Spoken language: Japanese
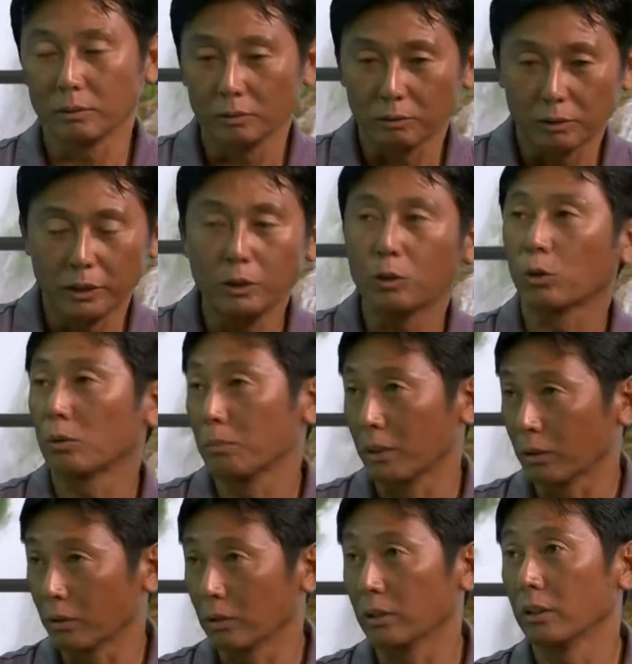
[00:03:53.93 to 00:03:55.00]
進路を決める
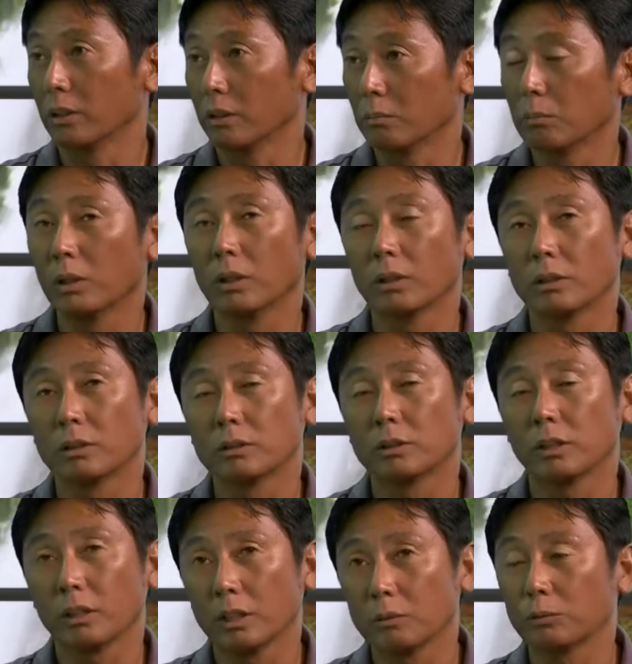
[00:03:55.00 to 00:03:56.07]
時に、はい、まあ、
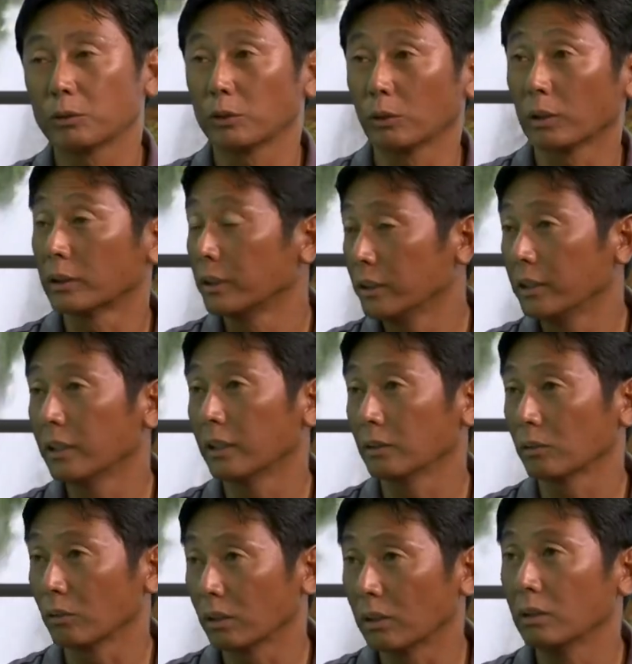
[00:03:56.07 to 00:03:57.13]
社会福祉とか心理学
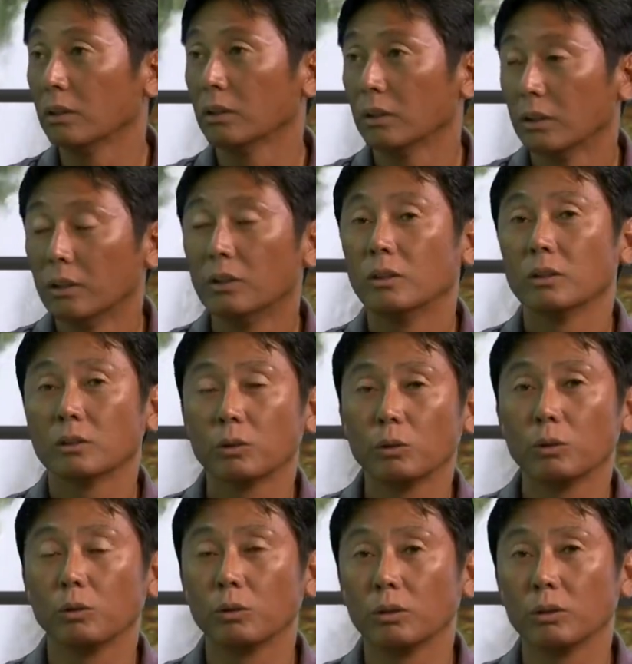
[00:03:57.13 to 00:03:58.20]
とかね、はい、そういう
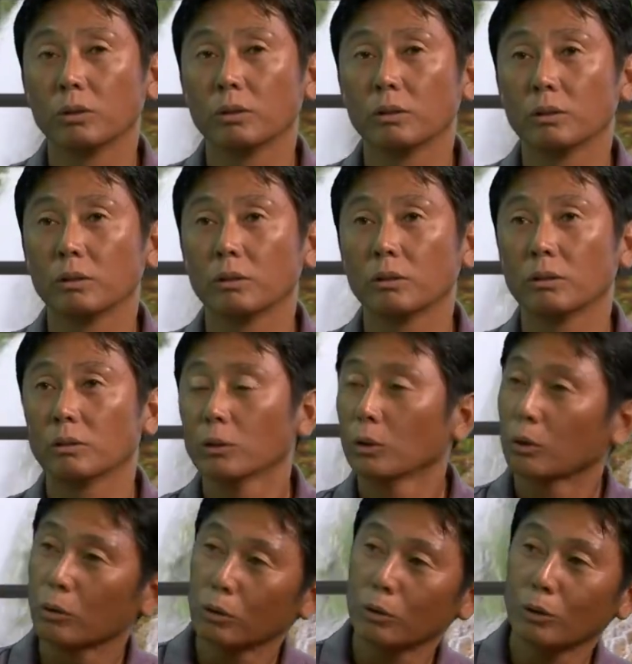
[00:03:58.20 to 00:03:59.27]
のに
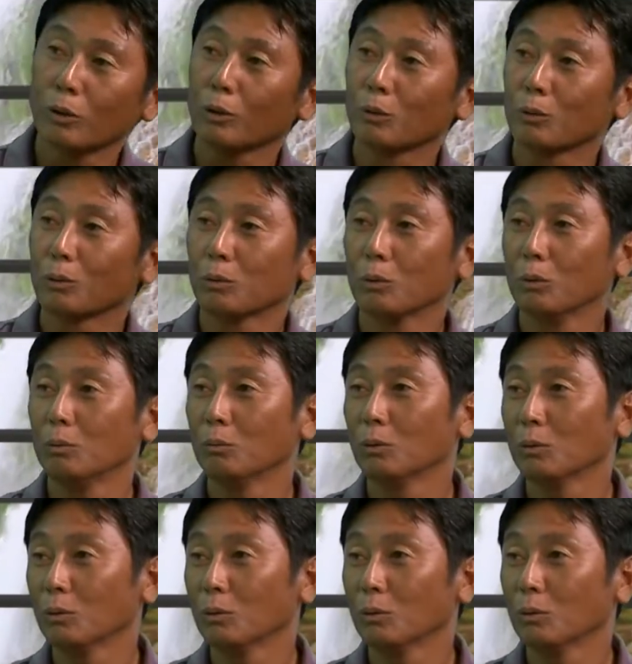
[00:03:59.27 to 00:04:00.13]
あれなんか俺も